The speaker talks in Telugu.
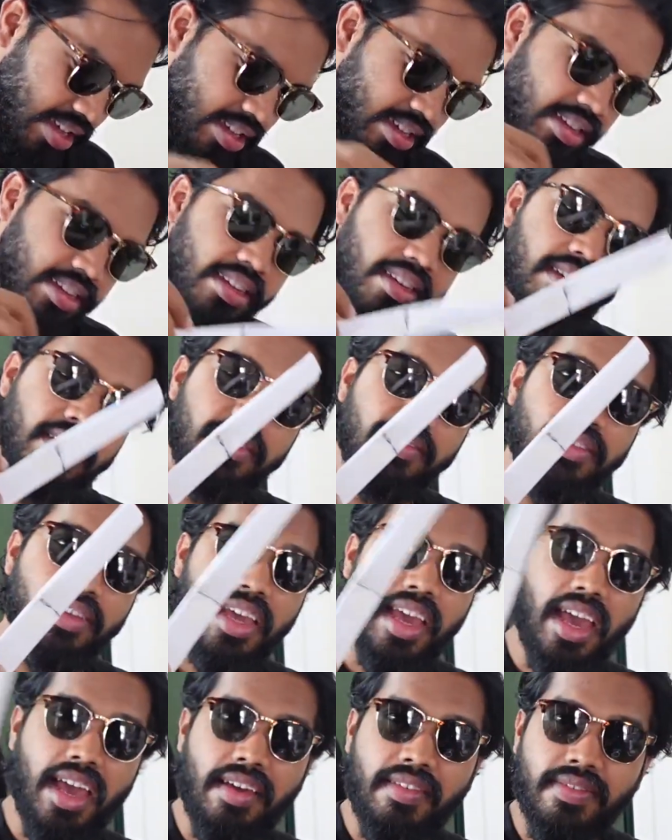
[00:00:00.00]
అండ్ వీ
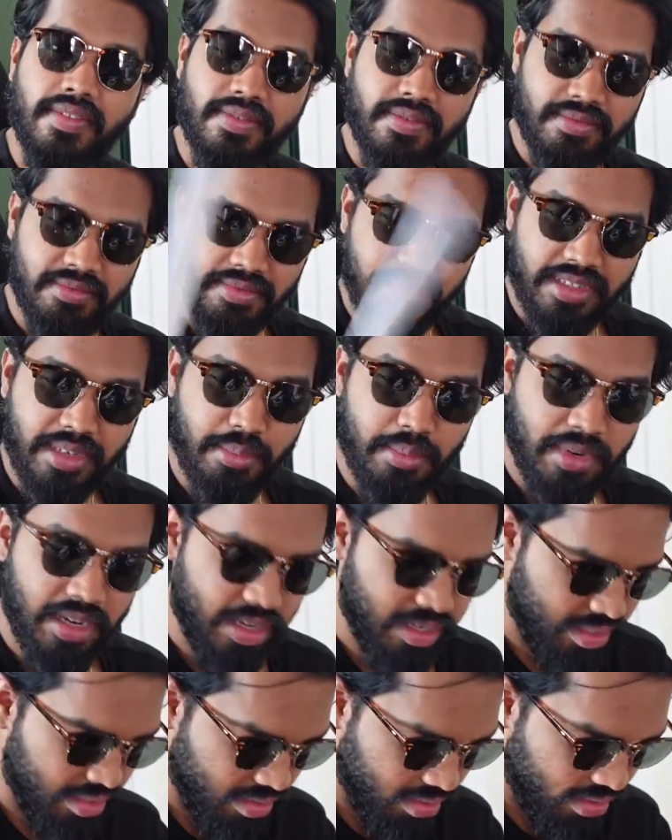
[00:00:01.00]
హ్యావ్ సమ్
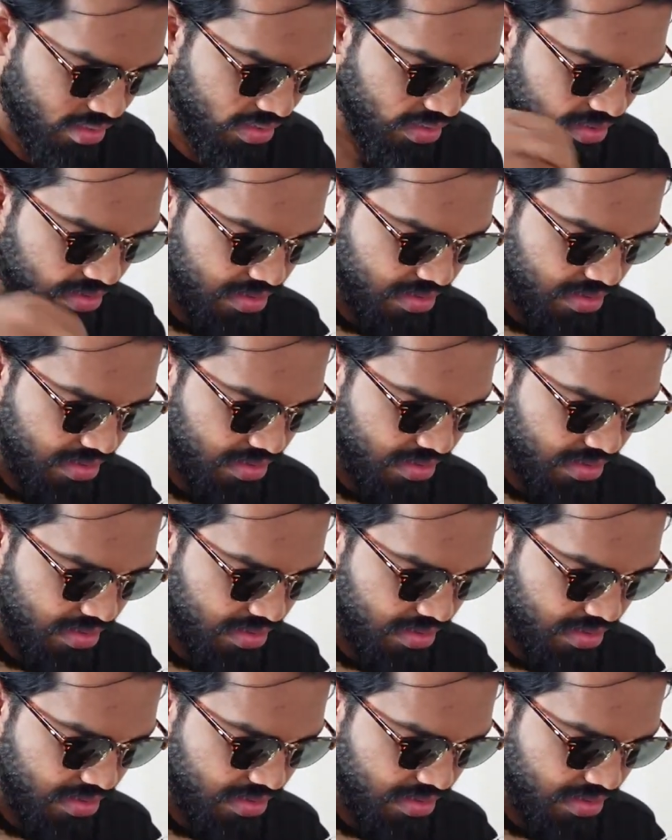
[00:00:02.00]
లెటర్